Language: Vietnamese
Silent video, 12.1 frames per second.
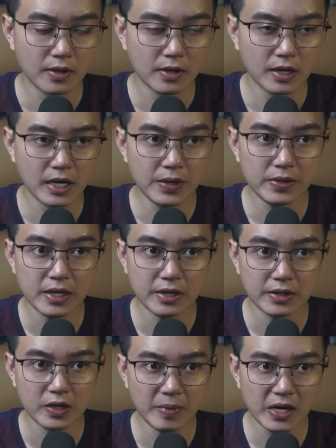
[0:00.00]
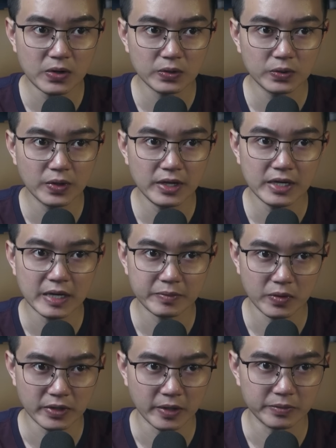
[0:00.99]
Nếu như đôi mắt của Thúy là
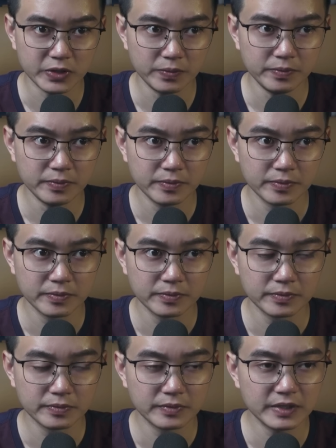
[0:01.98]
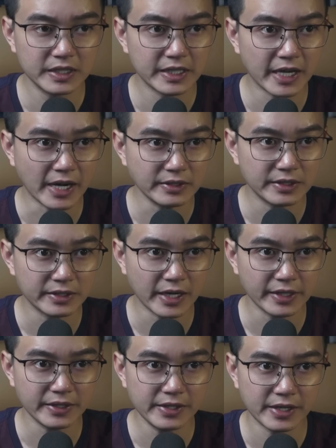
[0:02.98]
một họng súng thì hẳn từ nãy
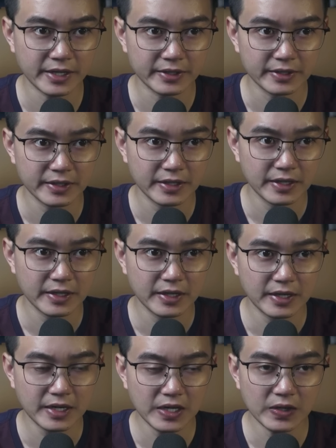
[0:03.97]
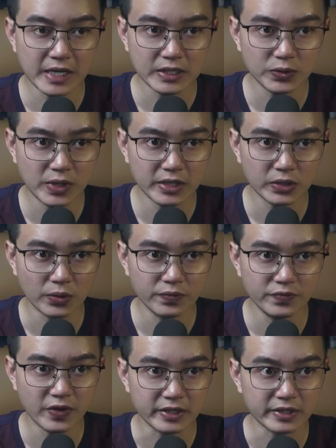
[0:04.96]
tới giờ nó đã xuyên thủng
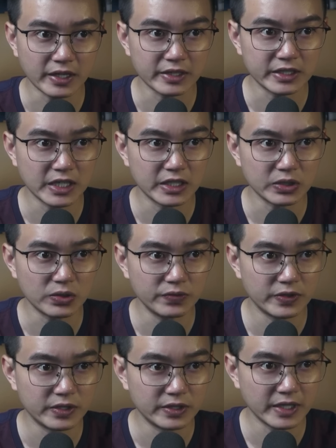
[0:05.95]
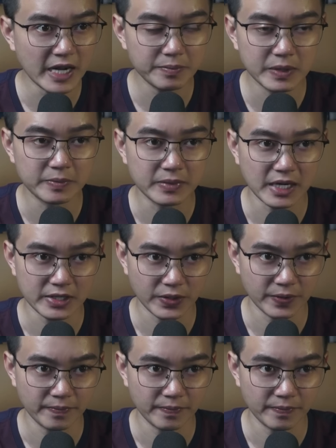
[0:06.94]
phần thân trên của Phương nát bươm cả rồi.